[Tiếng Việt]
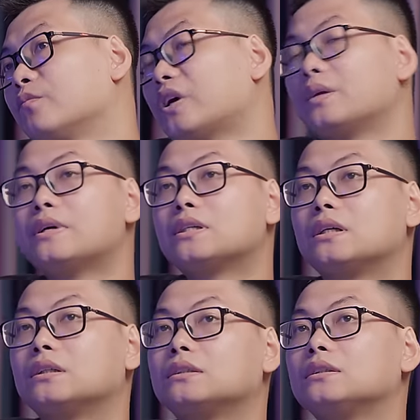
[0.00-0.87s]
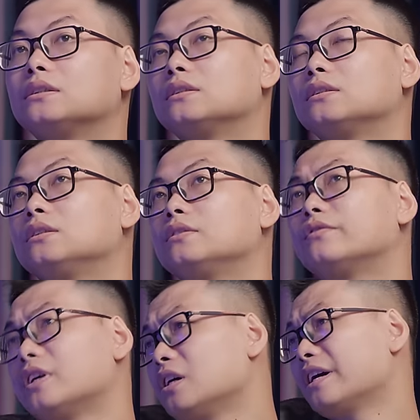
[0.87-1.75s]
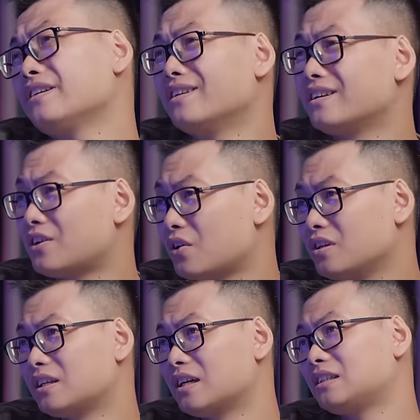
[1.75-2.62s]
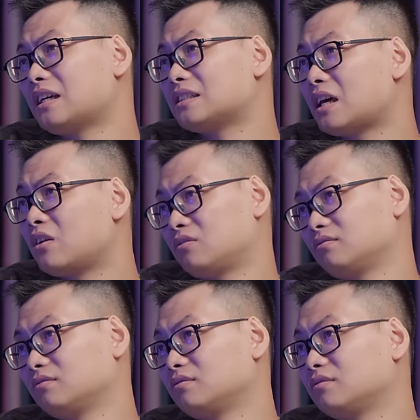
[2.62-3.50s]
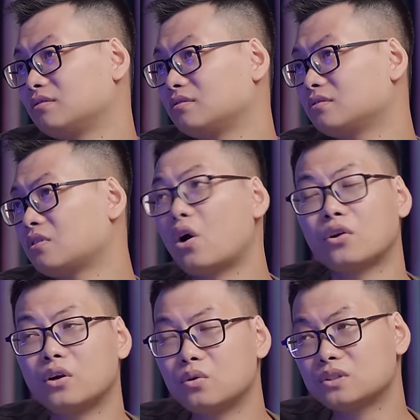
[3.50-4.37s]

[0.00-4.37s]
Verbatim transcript: Vậy thì bây giờ với những cái người nói như thế thì tại sao? Họ nói đâu có